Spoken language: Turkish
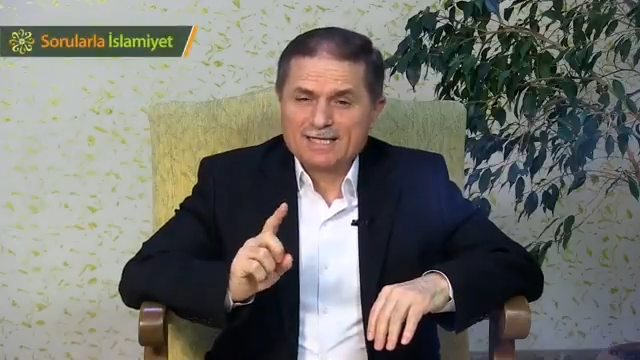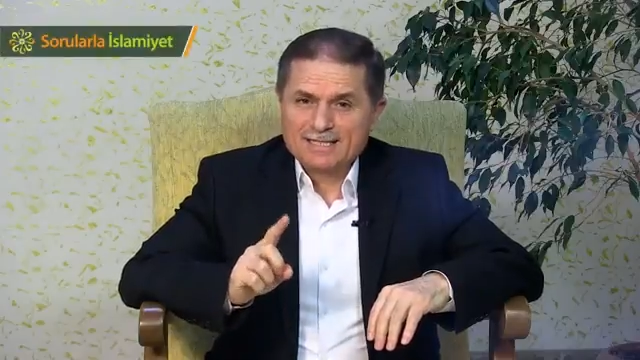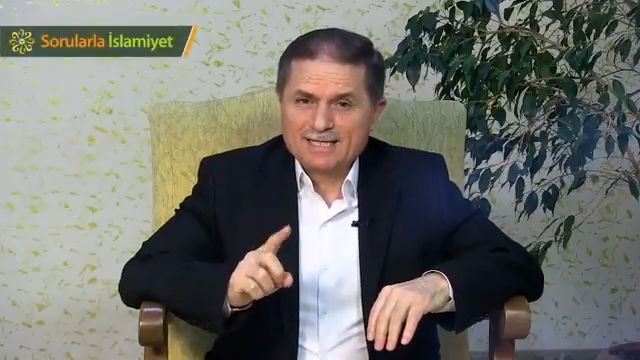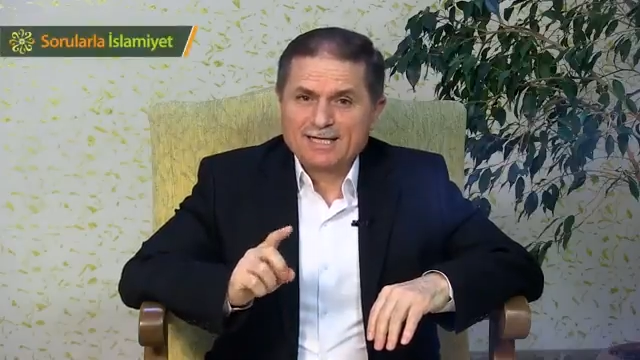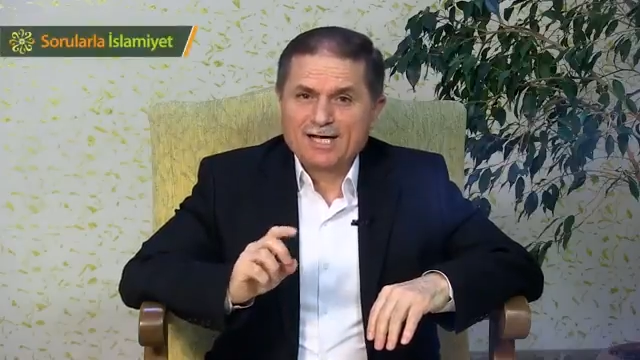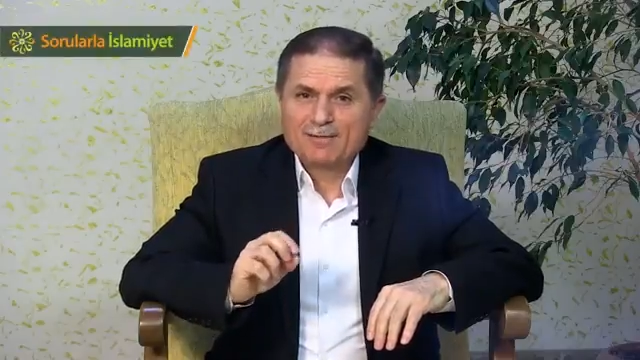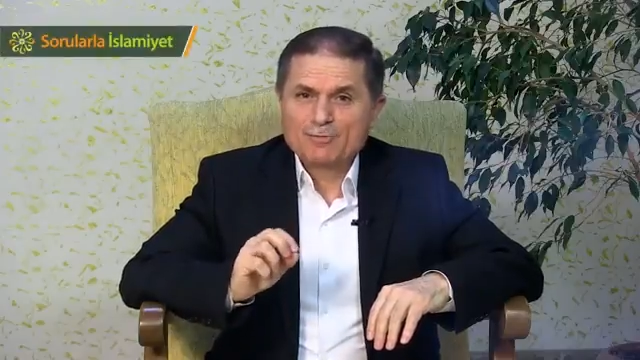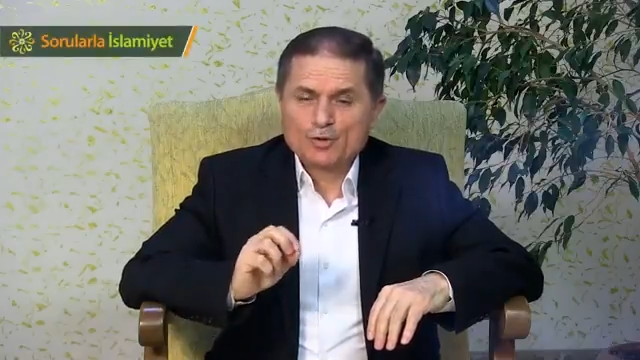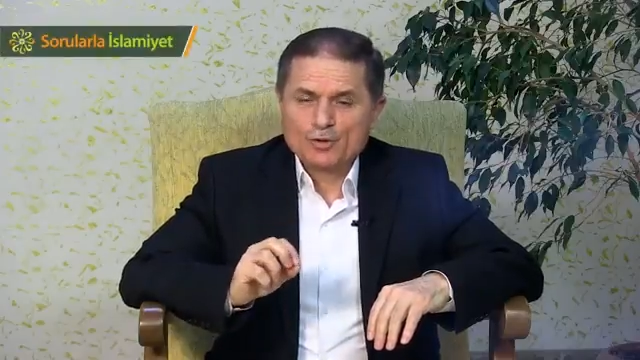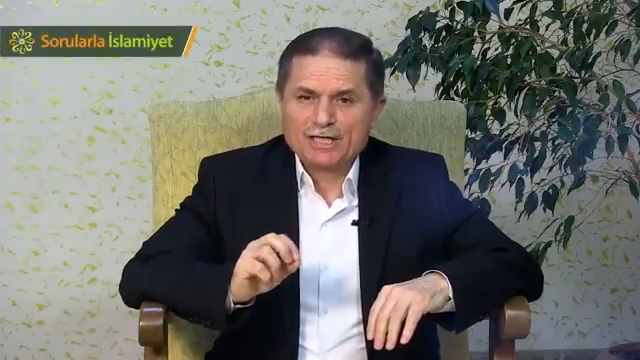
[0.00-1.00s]
kazaya
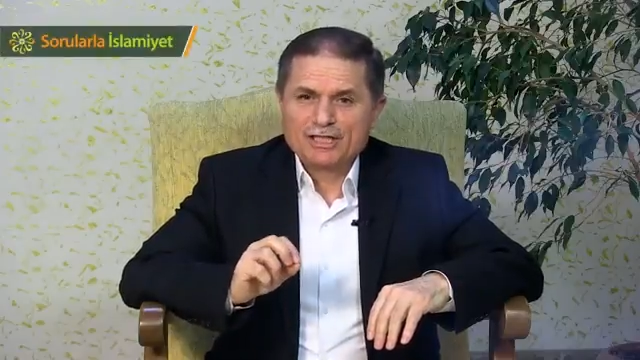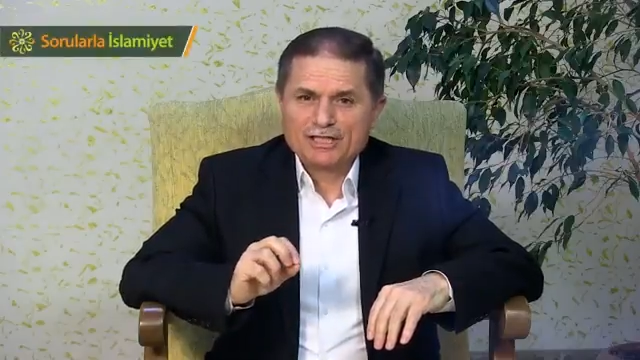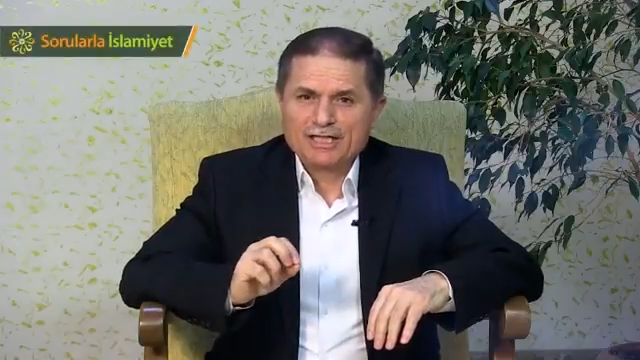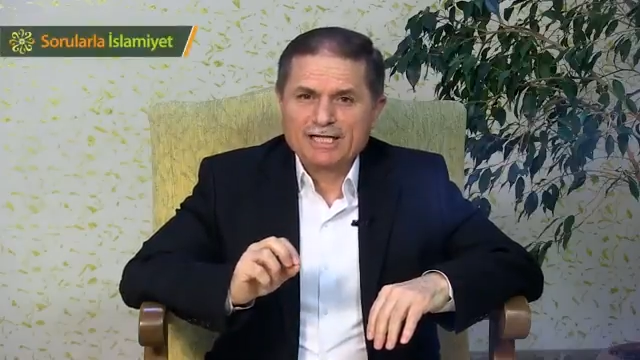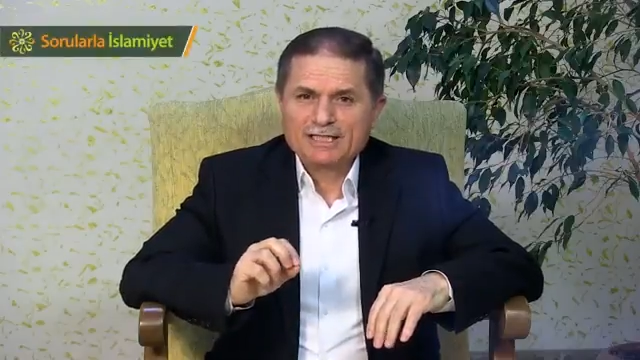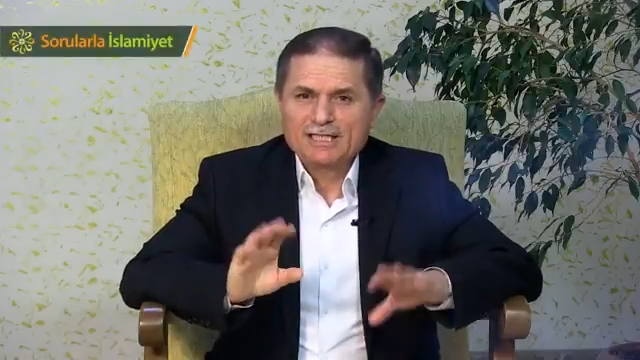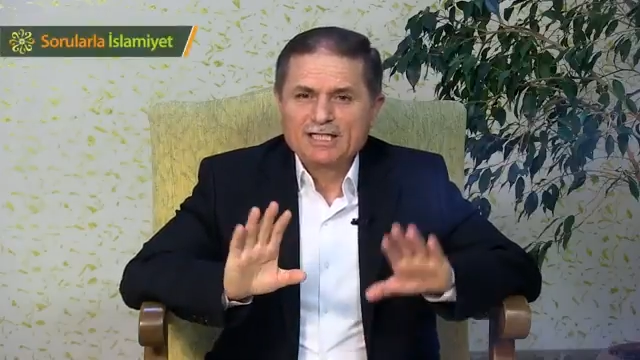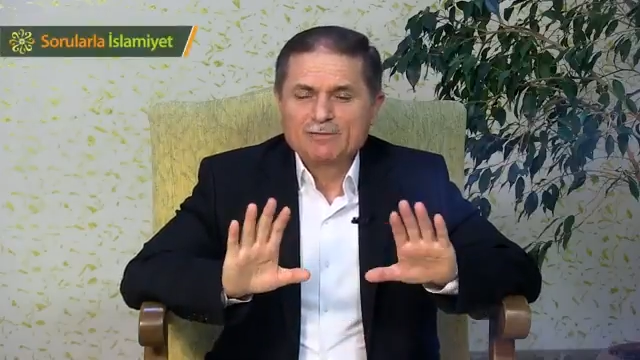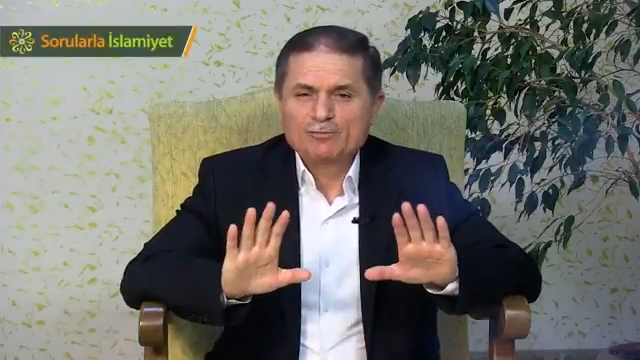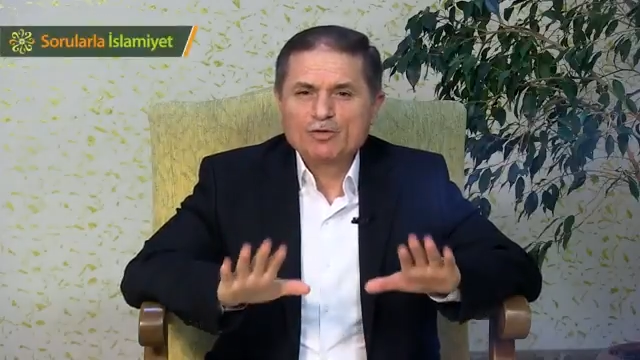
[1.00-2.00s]
kalmış olan kişiler
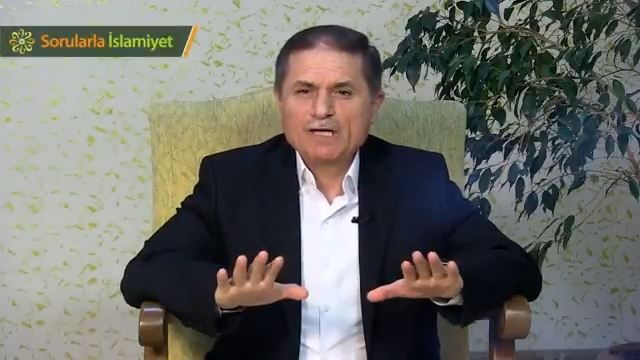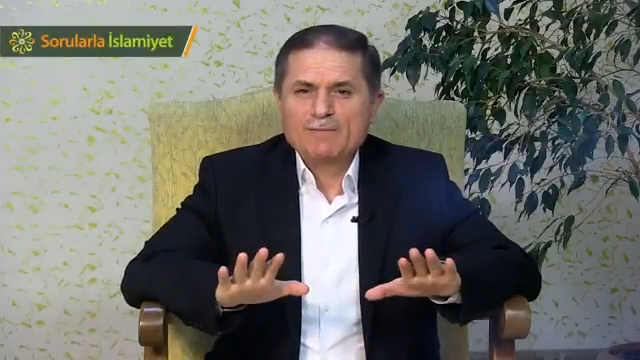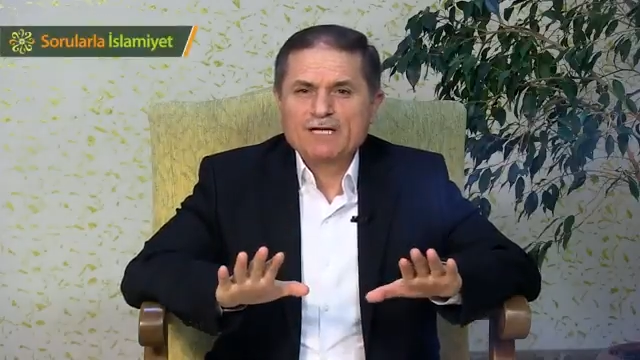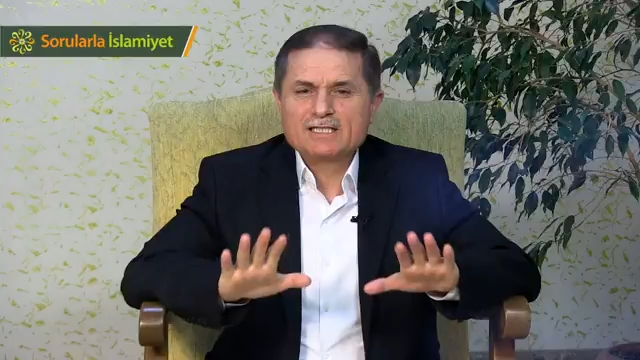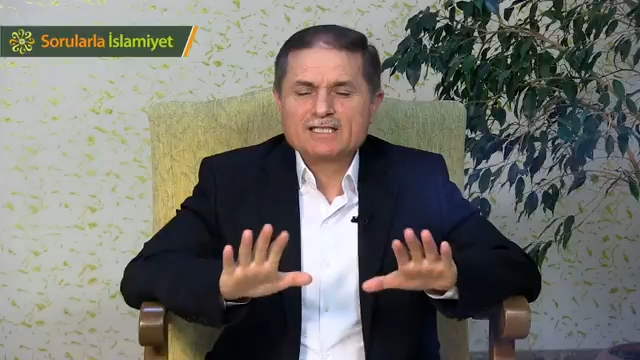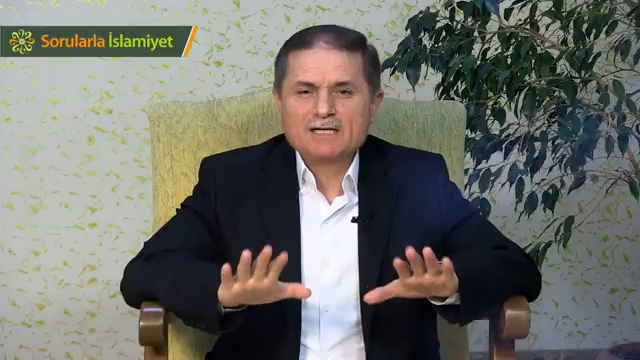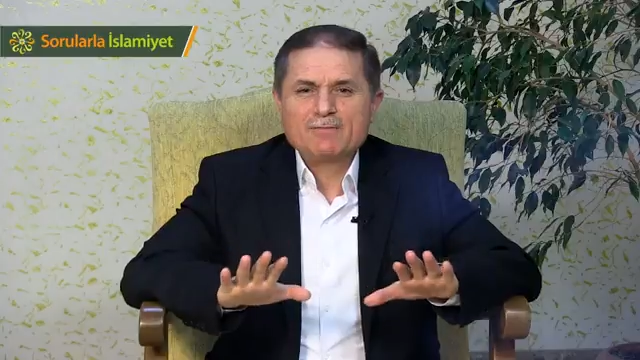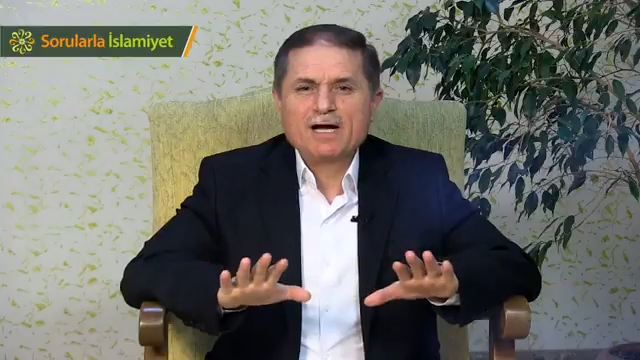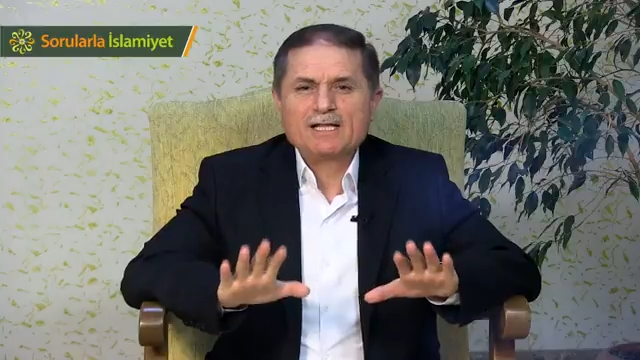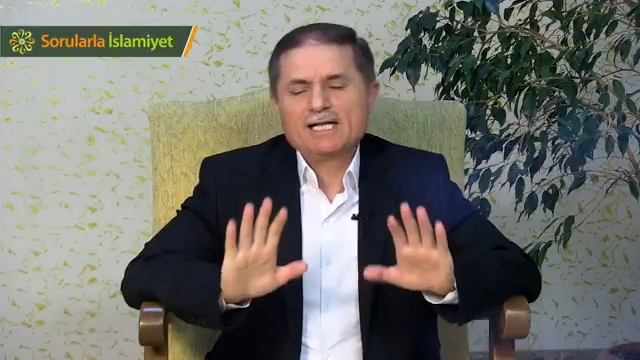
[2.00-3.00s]
bu namazı
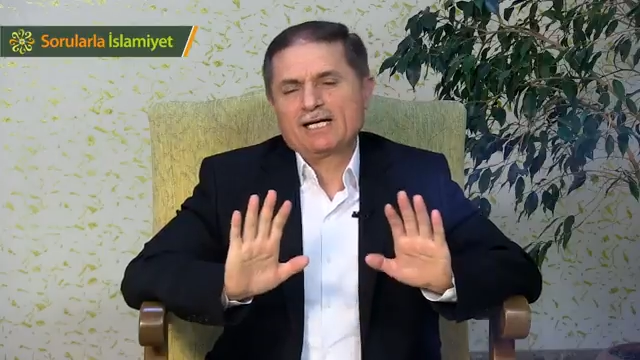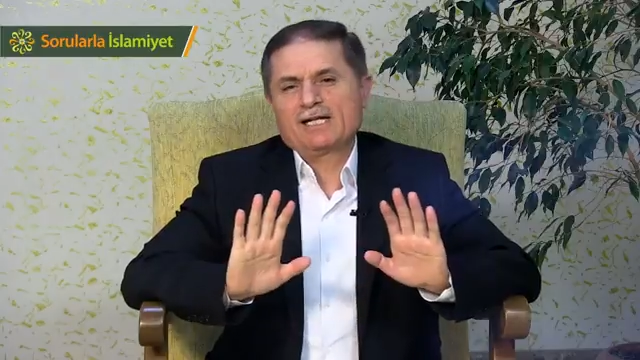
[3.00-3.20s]
cemaatle